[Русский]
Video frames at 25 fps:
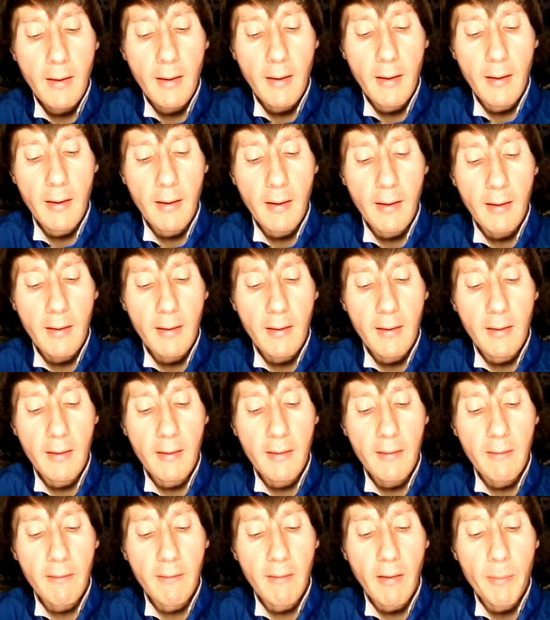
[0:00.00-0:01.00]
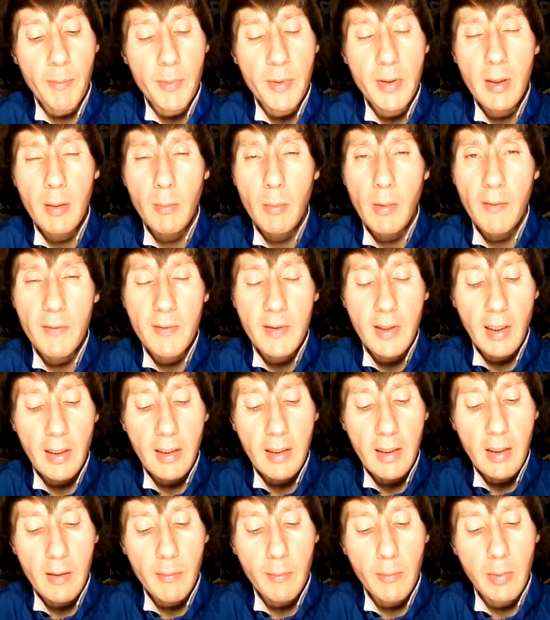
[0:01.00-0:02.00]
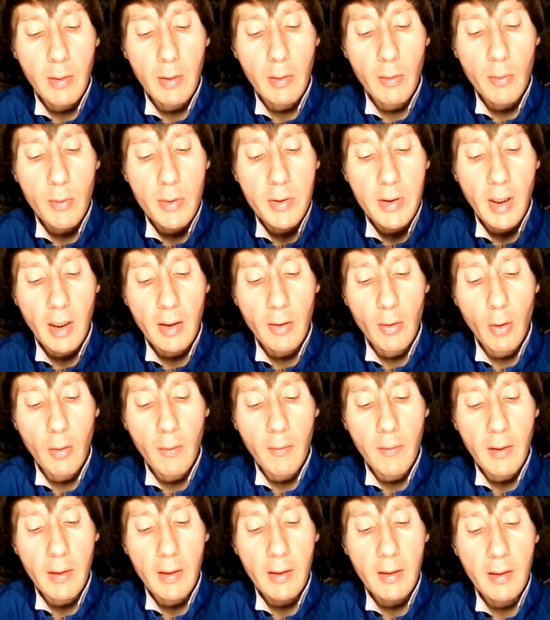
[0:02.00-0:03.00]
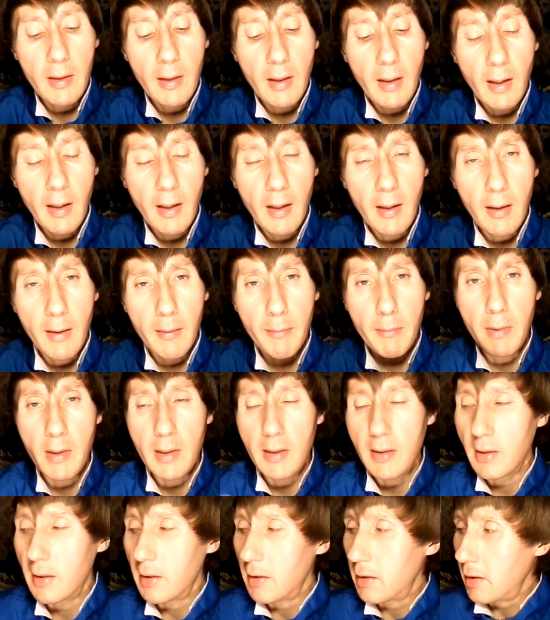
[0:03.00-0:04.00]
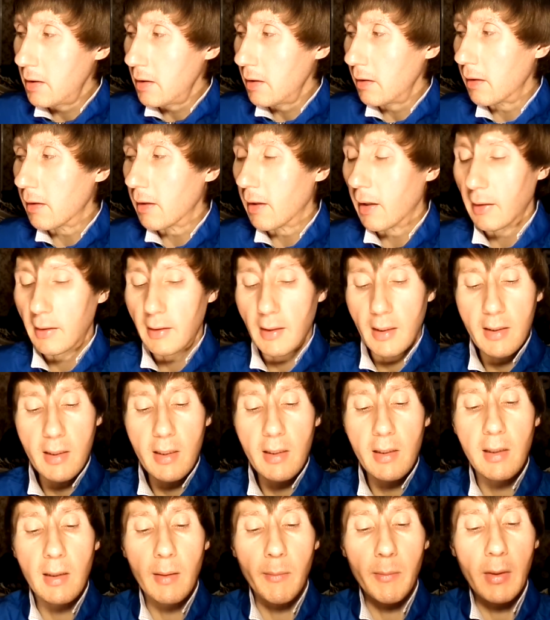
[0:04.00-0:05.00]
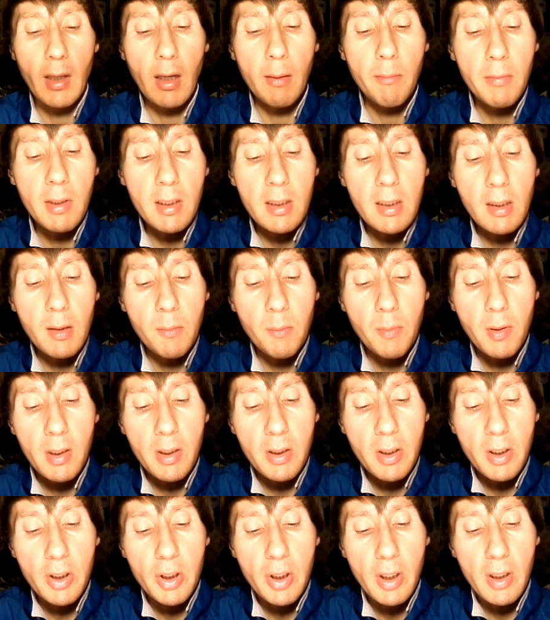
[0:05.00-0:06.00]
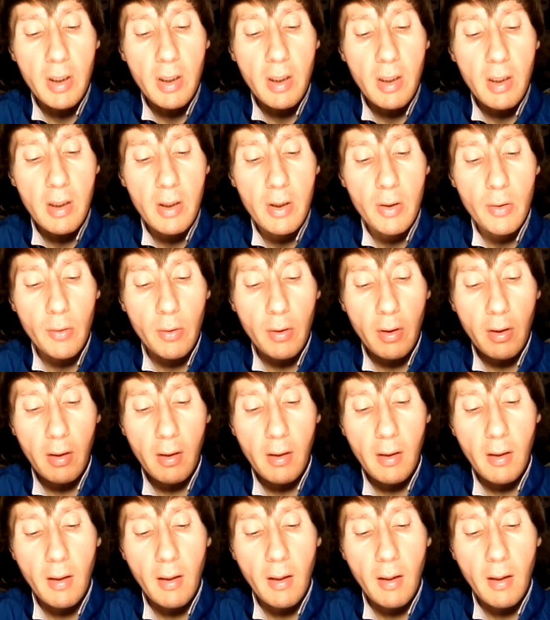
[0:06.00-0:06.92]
а, вообще мавзолей был установлен на месте силы относительном, на месте пересечения решеток.